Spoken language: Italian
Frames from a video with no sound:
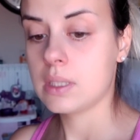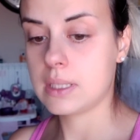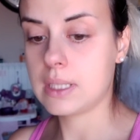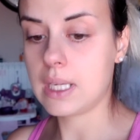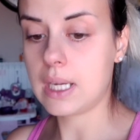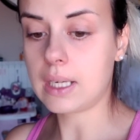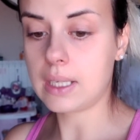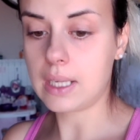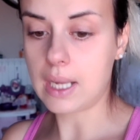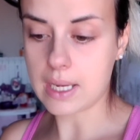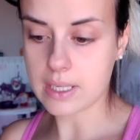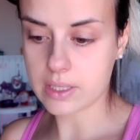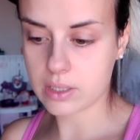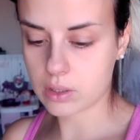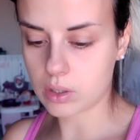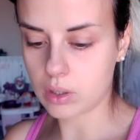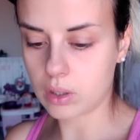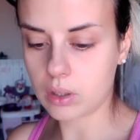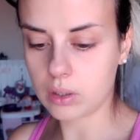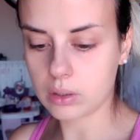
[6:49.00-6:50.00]
se
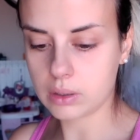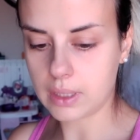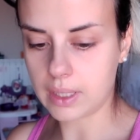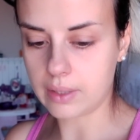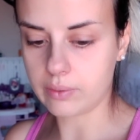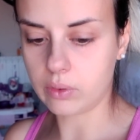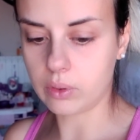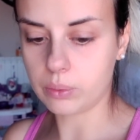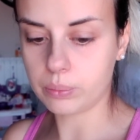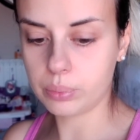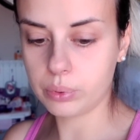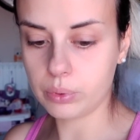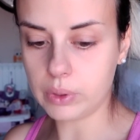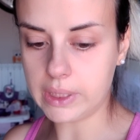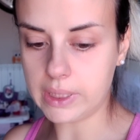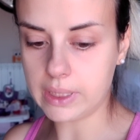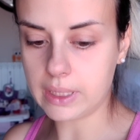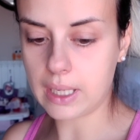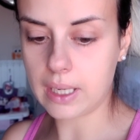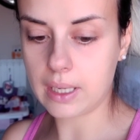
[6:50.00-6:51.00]
riesco devo
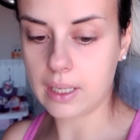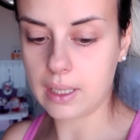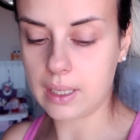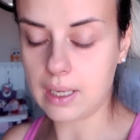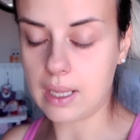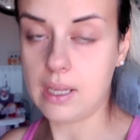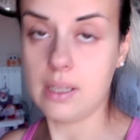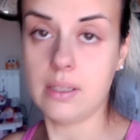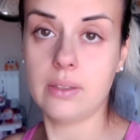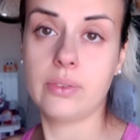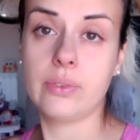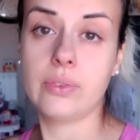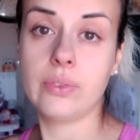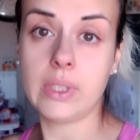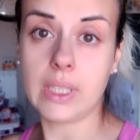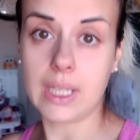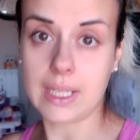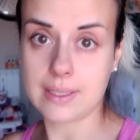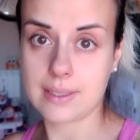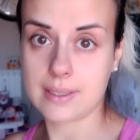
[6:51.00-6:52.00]
pulire le
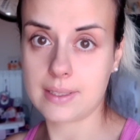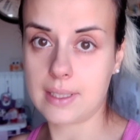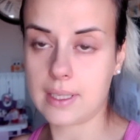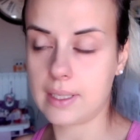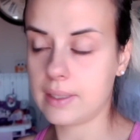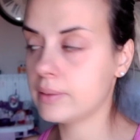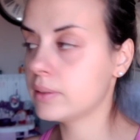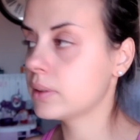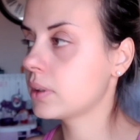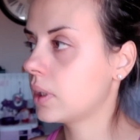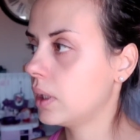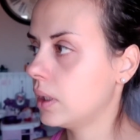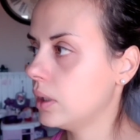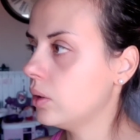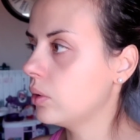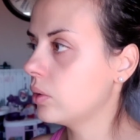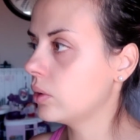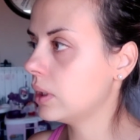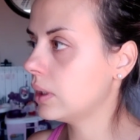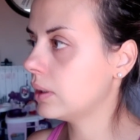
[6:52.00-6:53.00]
finestre che
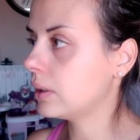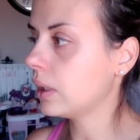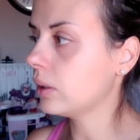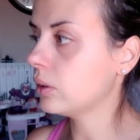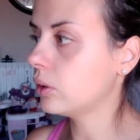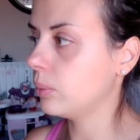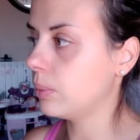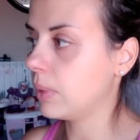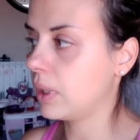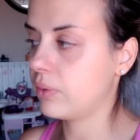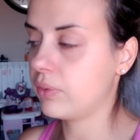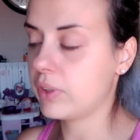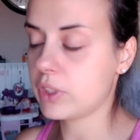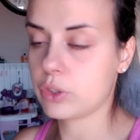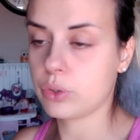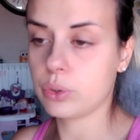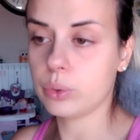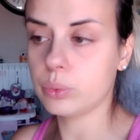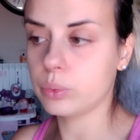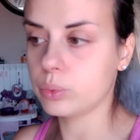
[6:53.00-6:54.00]
io ogni tanto me ne
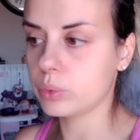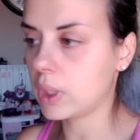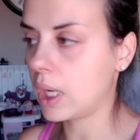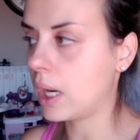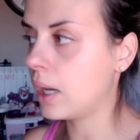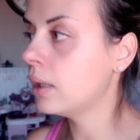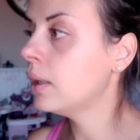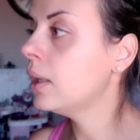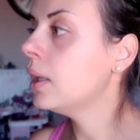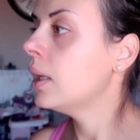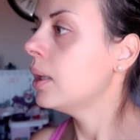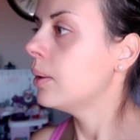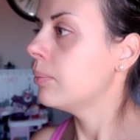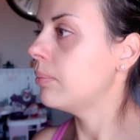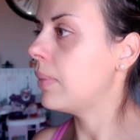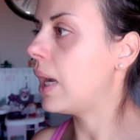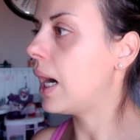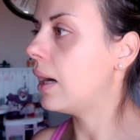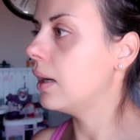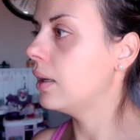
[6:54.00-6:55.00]
faccio una
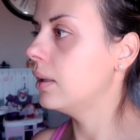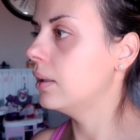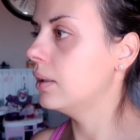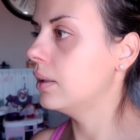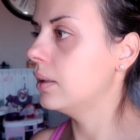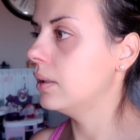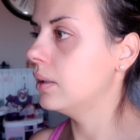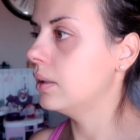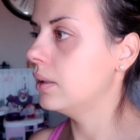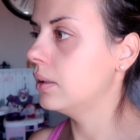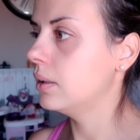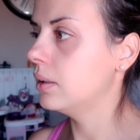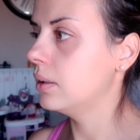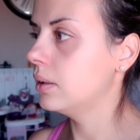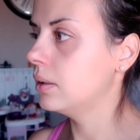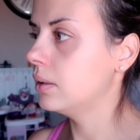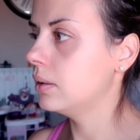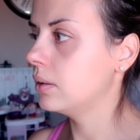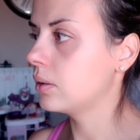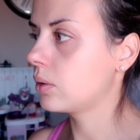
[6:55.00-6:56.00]
ma
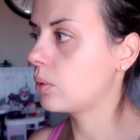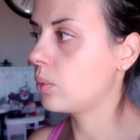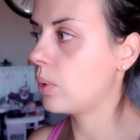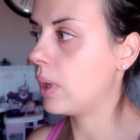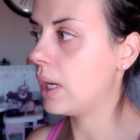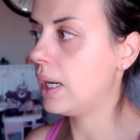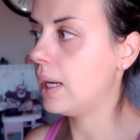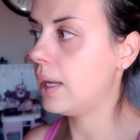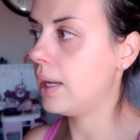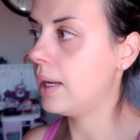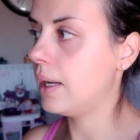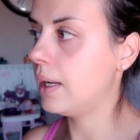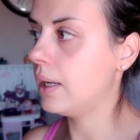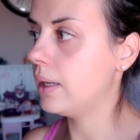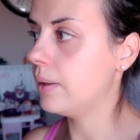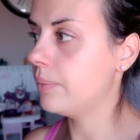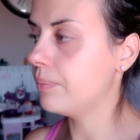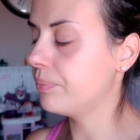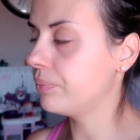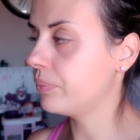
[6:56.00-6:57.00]
eh,
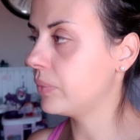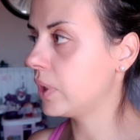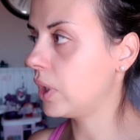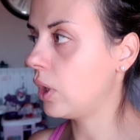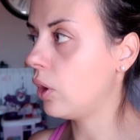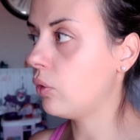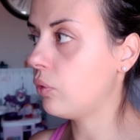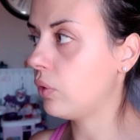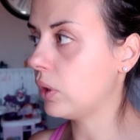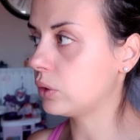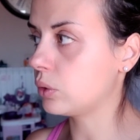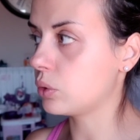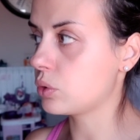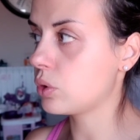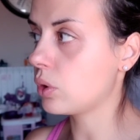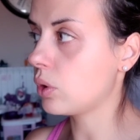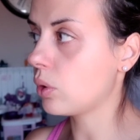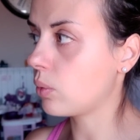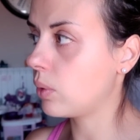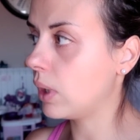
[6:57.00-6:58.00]
quelle mh, mm, ho fatto
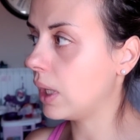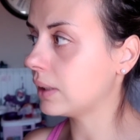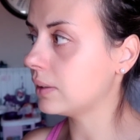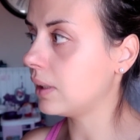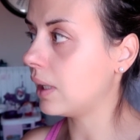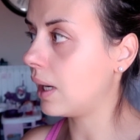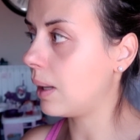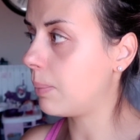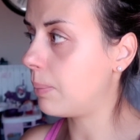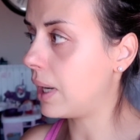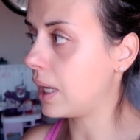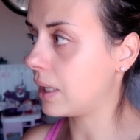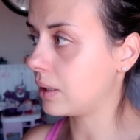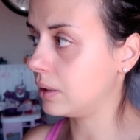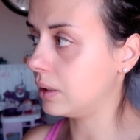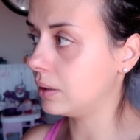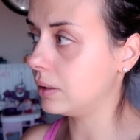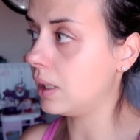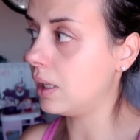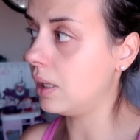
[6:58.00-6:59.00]
solo quella della
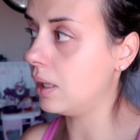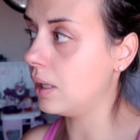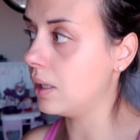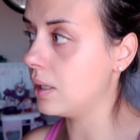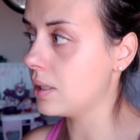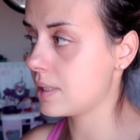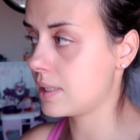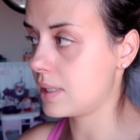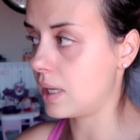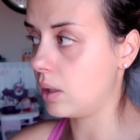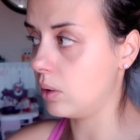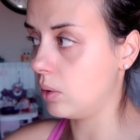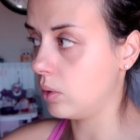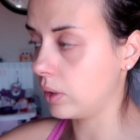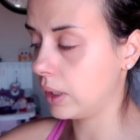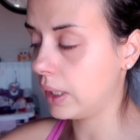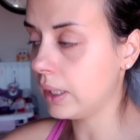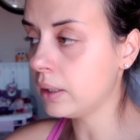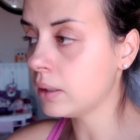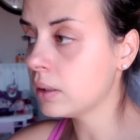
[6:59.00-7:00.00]
parte del
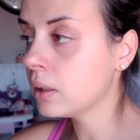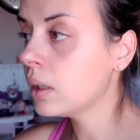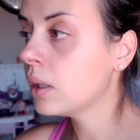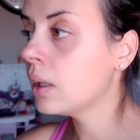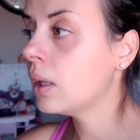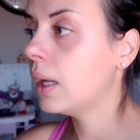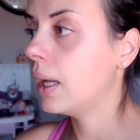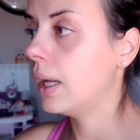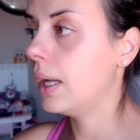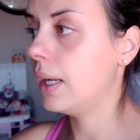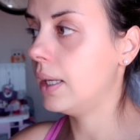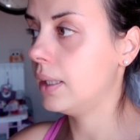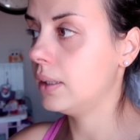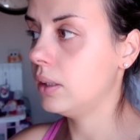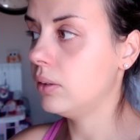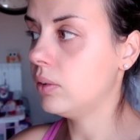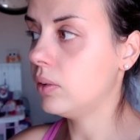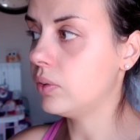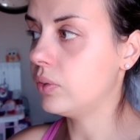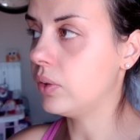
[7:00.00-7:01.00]
salone
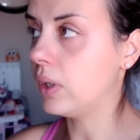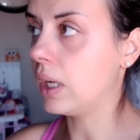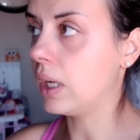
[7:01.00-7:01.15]
e devo